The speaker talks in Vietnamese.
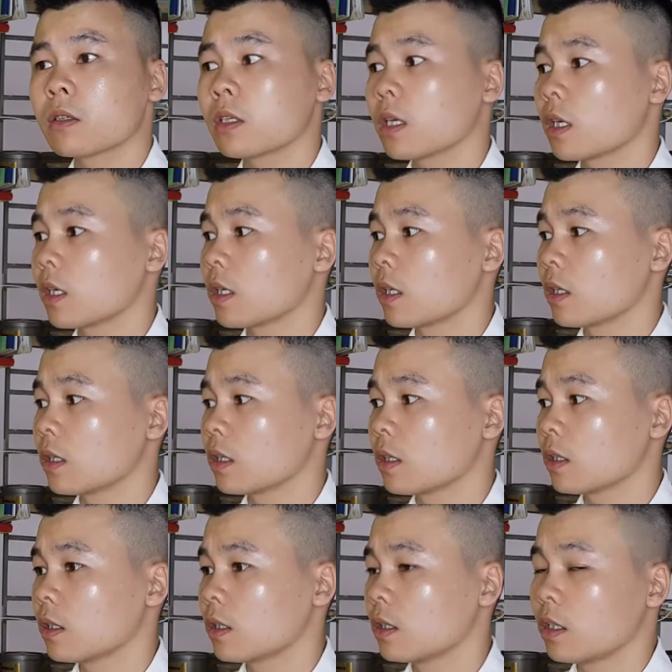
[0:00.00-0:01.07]
có thể
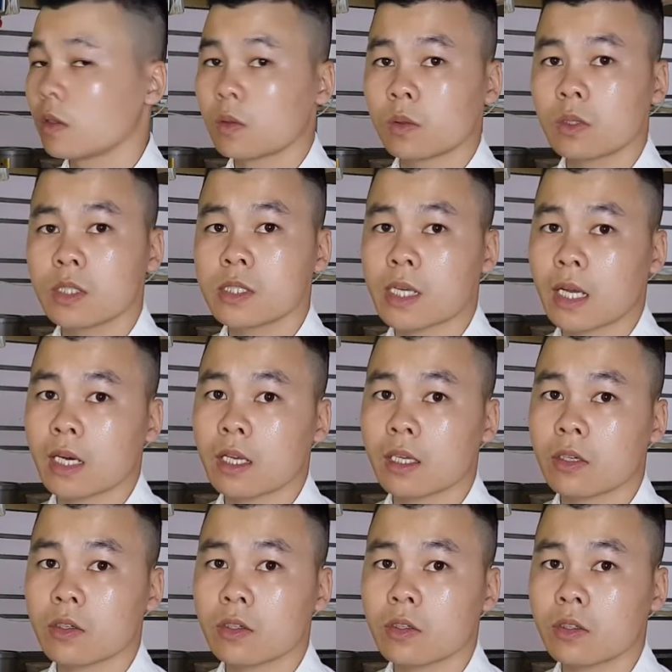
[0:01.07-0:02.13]
hiểu đơn giản
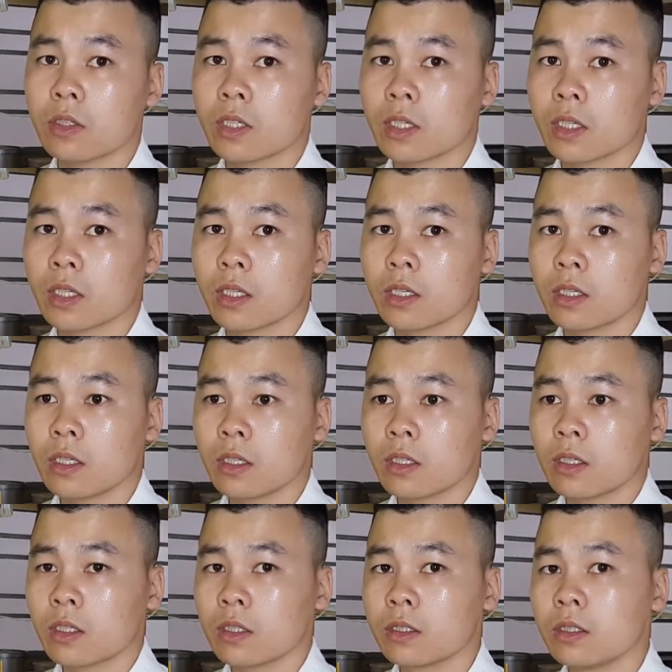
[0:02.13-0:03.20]
là nó có thể
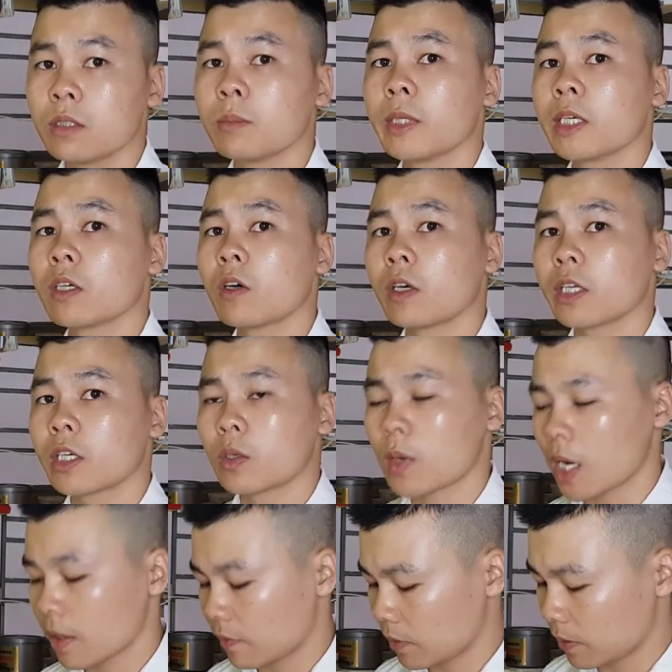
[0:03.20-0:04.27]
như mình gọi điện
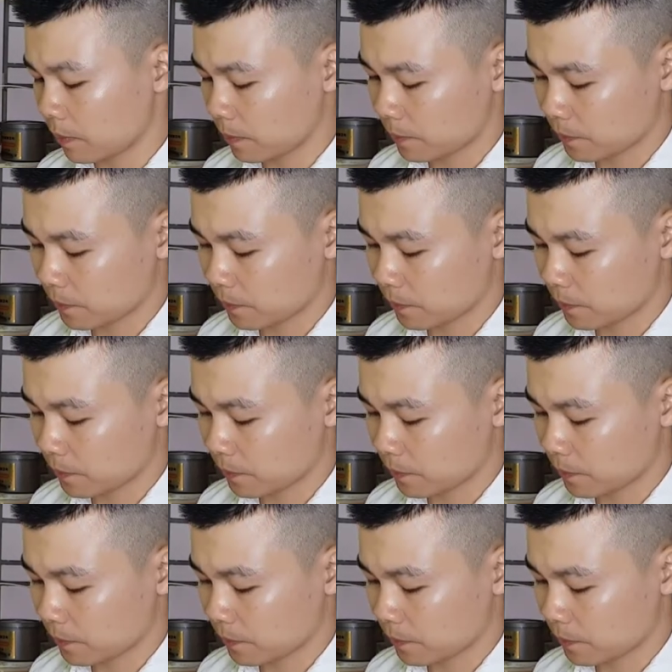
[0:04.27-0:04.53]
thoại vậy